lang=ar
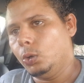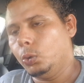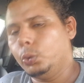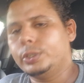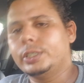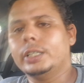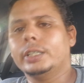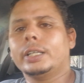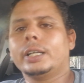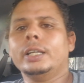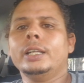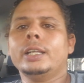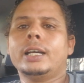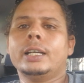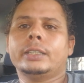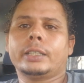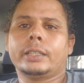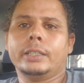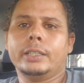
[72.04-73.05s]
وتيهضرني
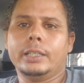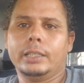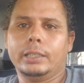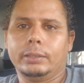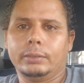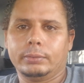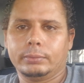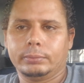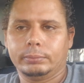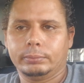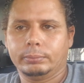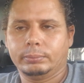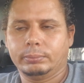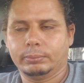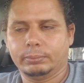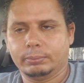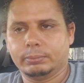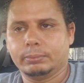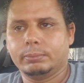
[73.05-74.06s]
الخطر ديالي
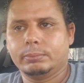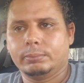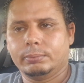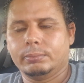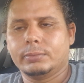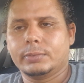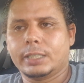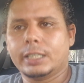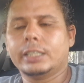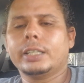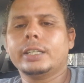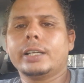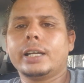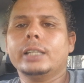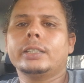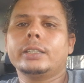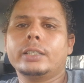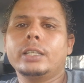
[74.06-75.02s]
كيهضرني الخطر